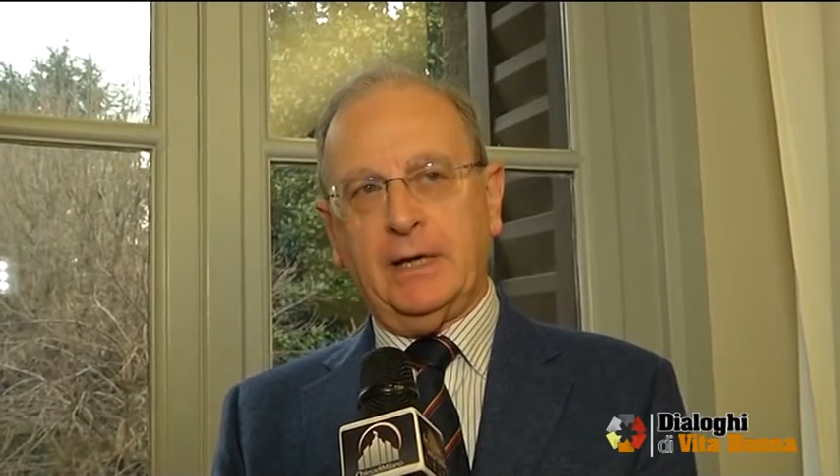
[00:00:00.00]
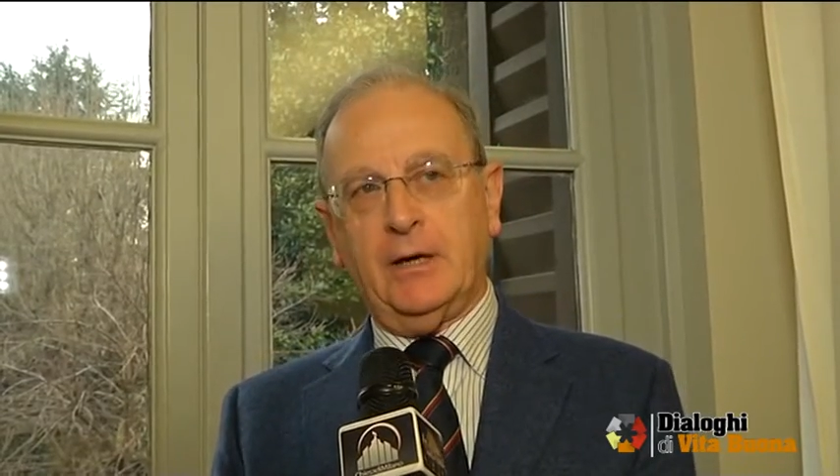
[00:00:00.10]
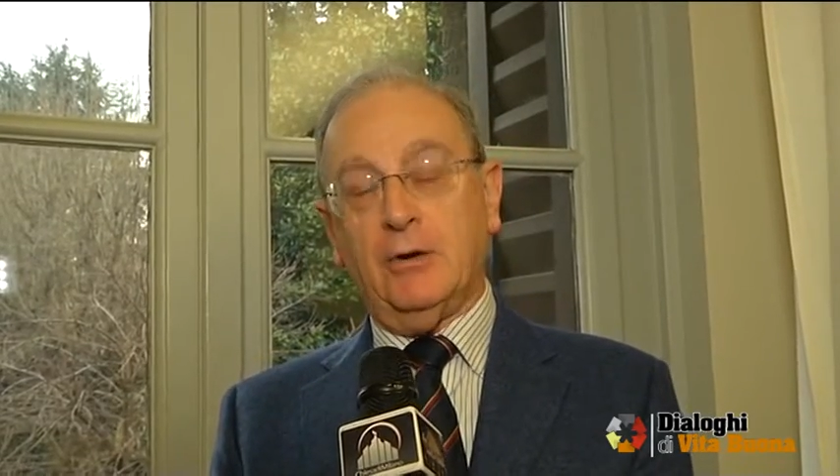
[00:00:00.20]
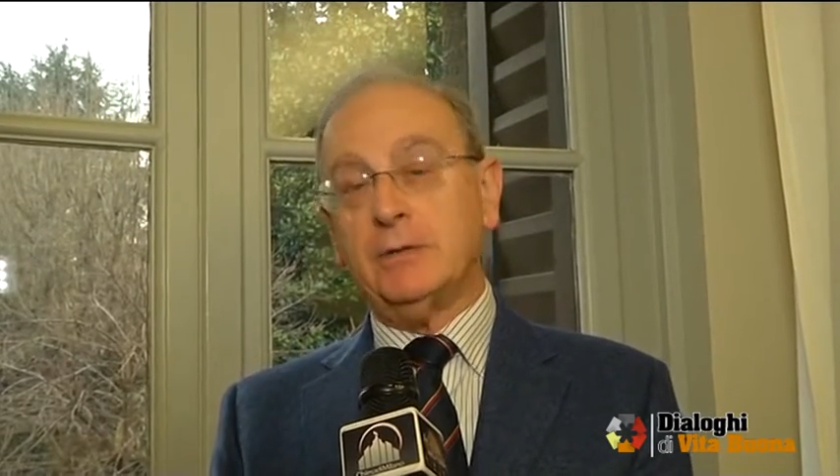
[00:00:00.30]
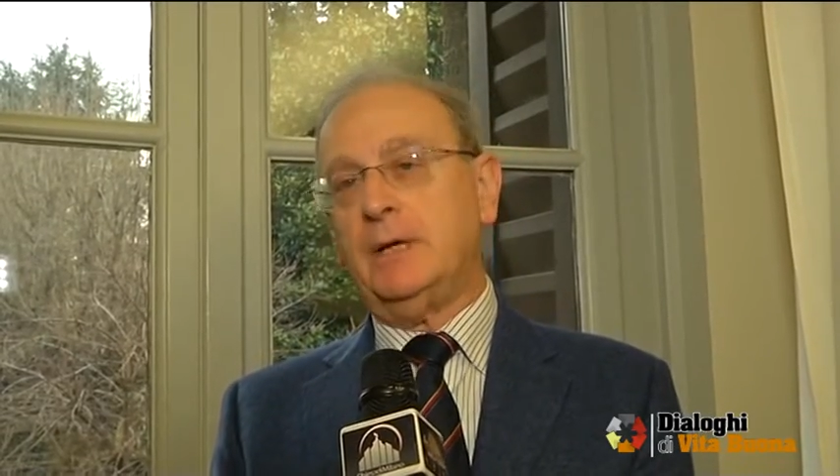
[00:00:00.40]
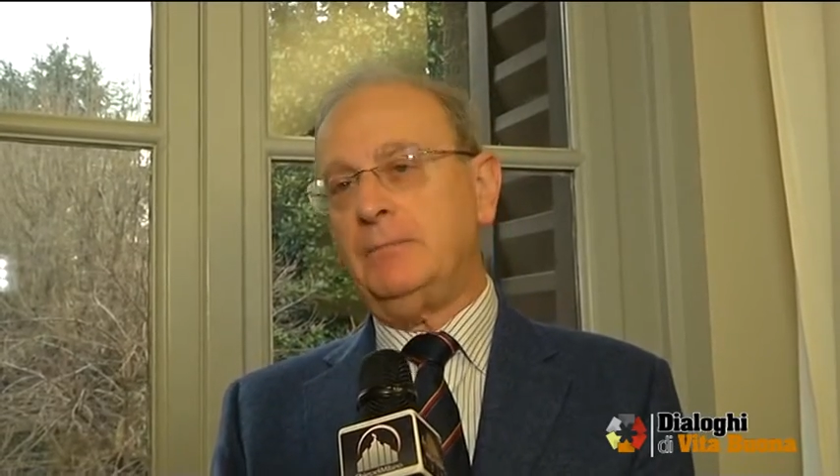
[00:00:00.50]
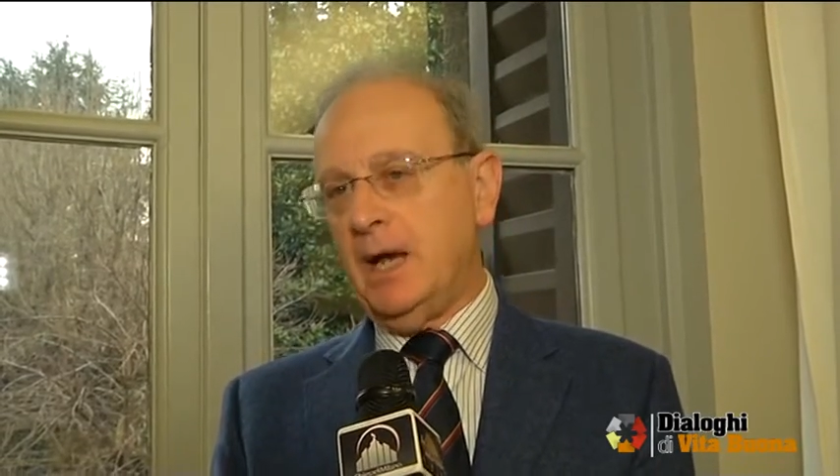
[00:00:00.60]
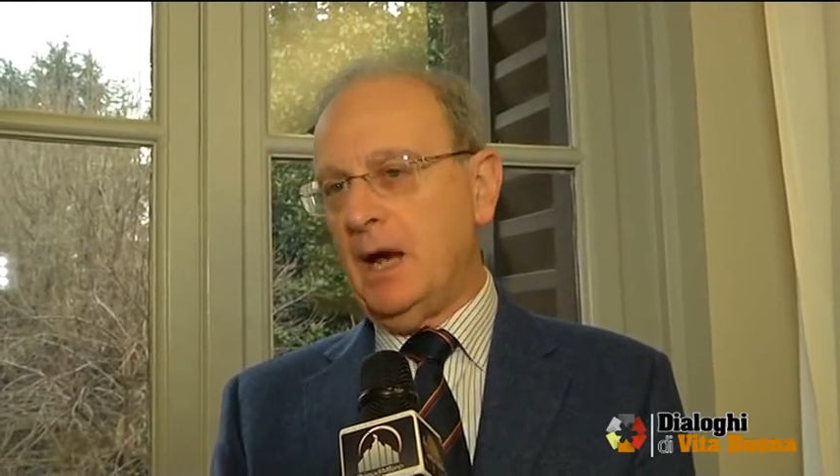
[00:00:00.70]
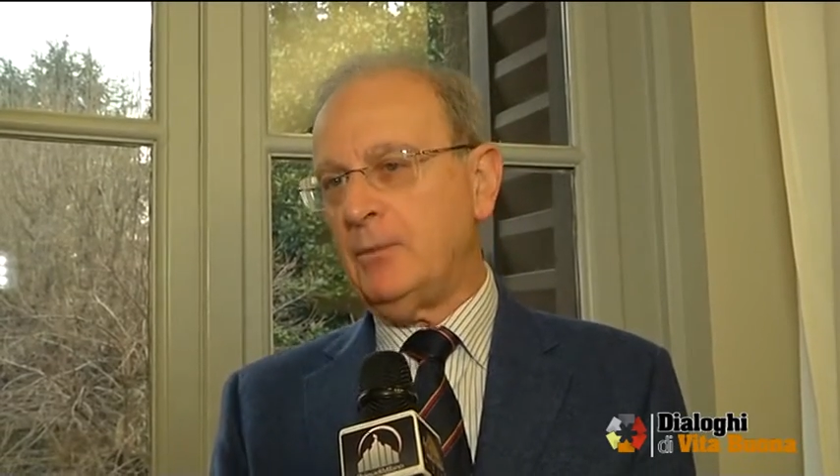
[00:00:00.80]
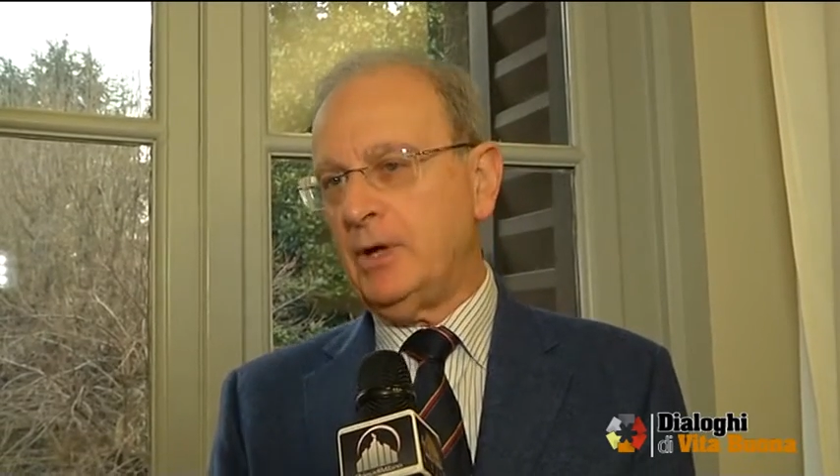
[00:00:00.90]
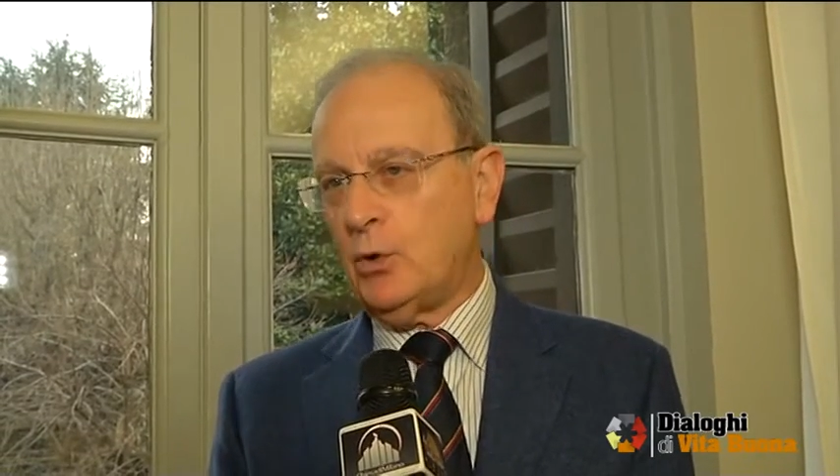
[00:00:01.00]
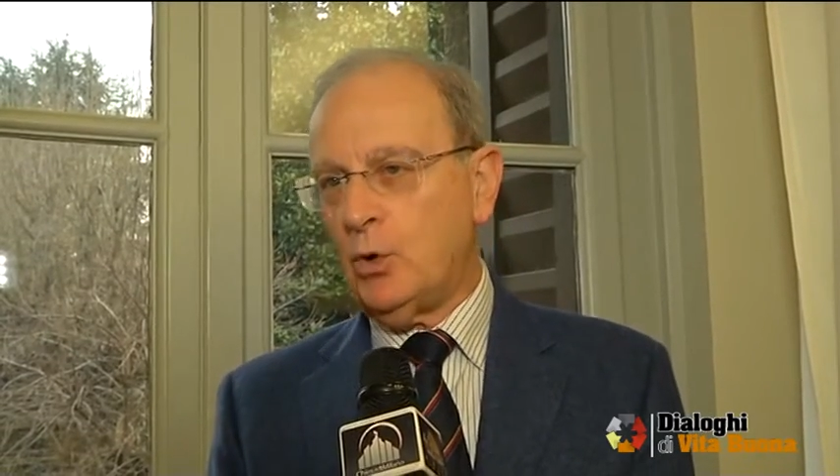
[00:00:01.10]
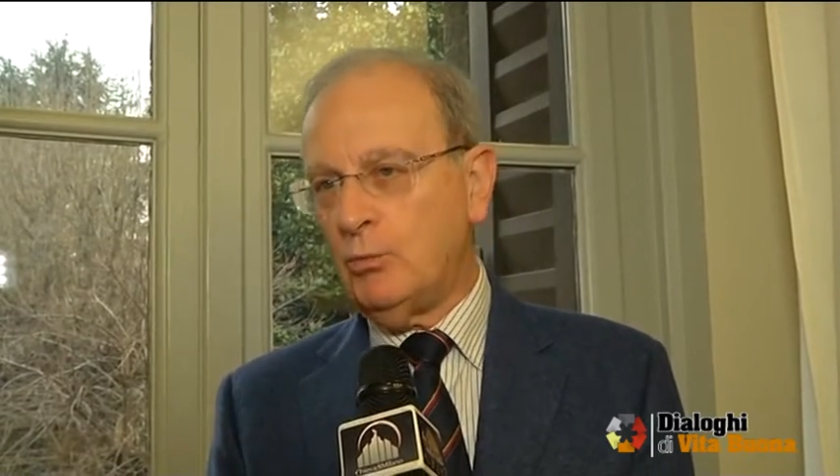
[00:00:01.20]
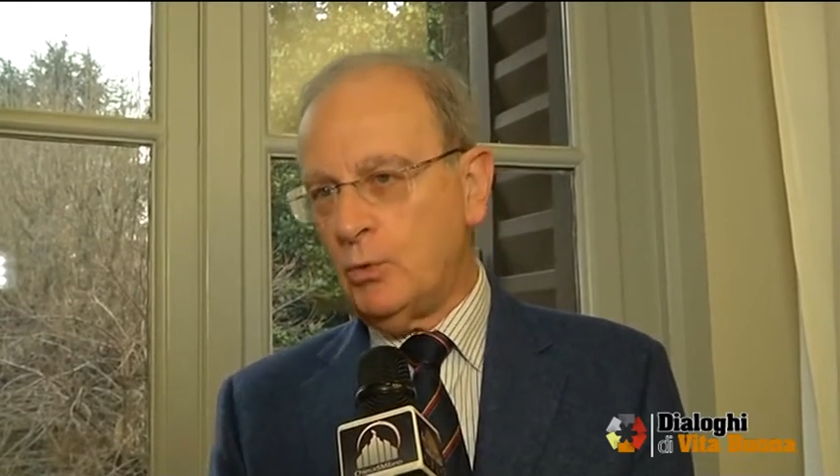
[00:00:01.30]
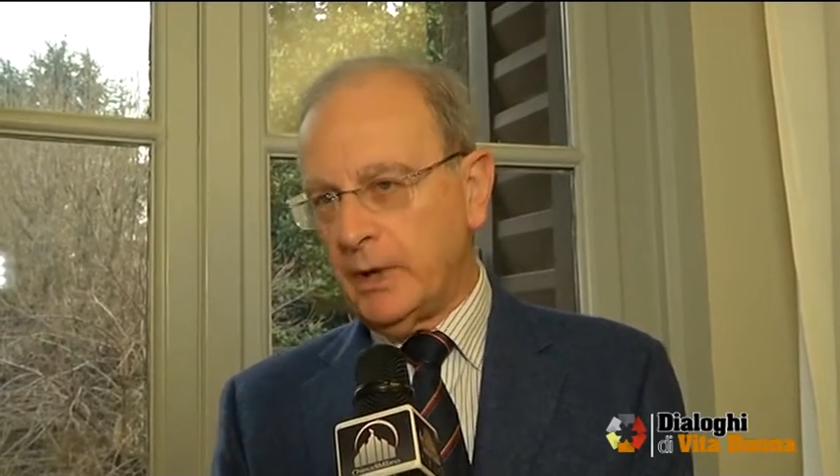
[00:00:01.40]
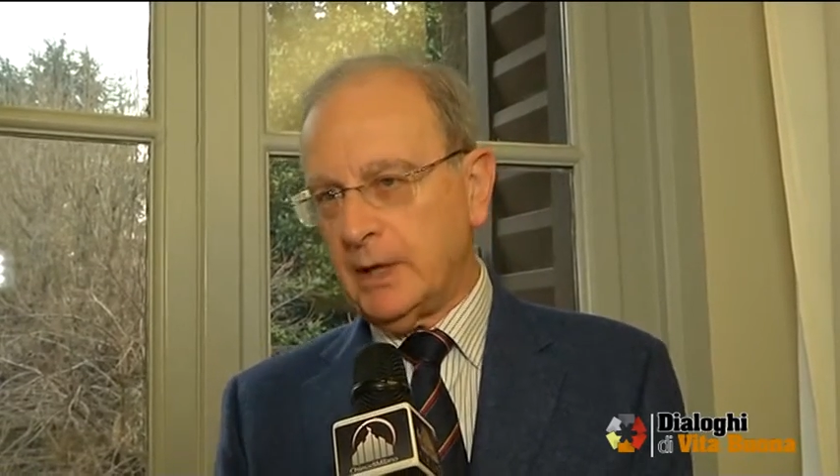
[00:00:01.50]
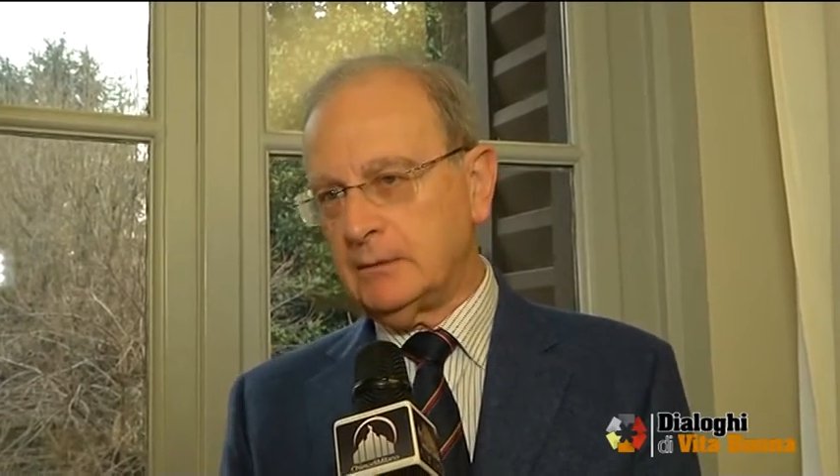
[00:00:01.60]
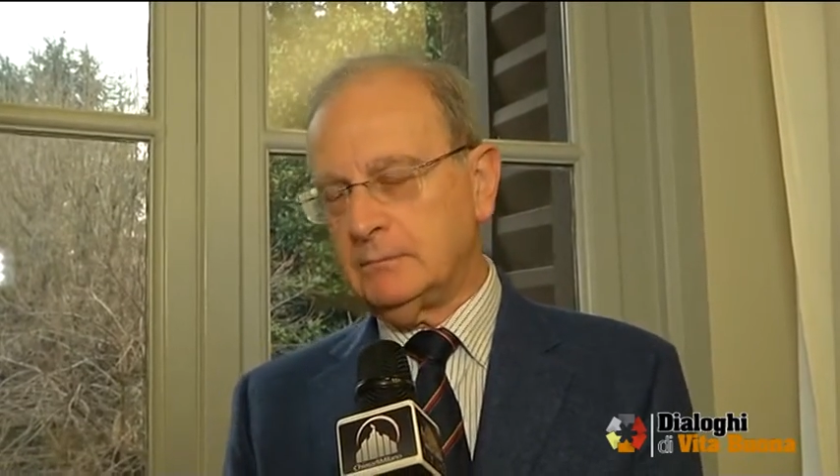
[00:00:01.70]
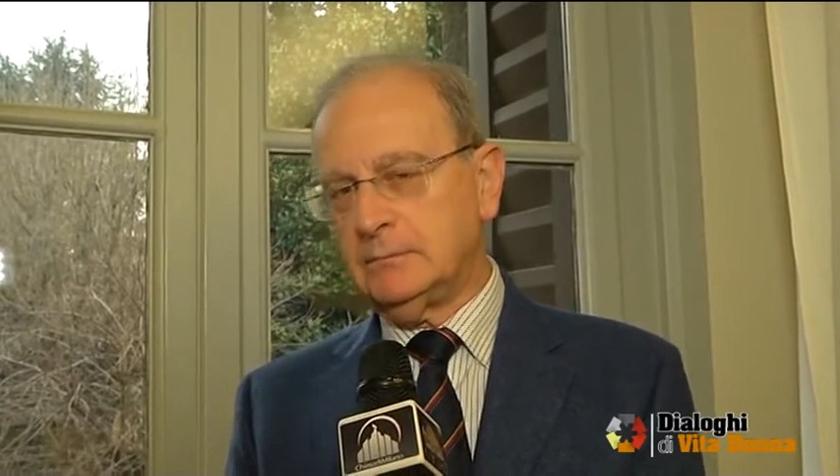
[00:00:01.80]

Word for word: che cosa abbiamo in comune.